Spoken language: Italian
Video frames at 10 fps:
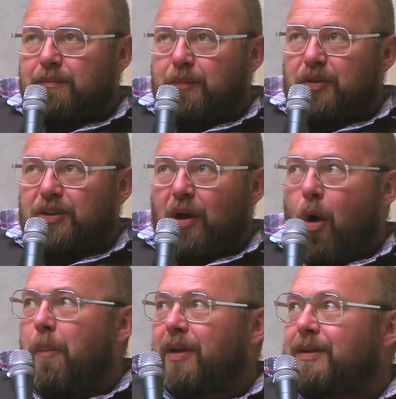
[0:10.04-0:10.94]
possiamo
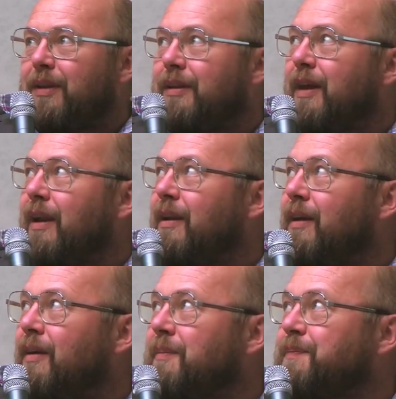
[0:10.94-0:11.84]
partire dal,
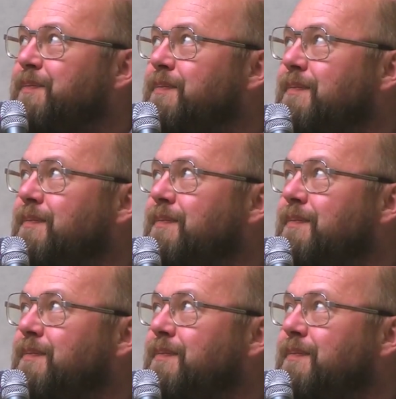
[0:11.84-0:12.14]
ehm,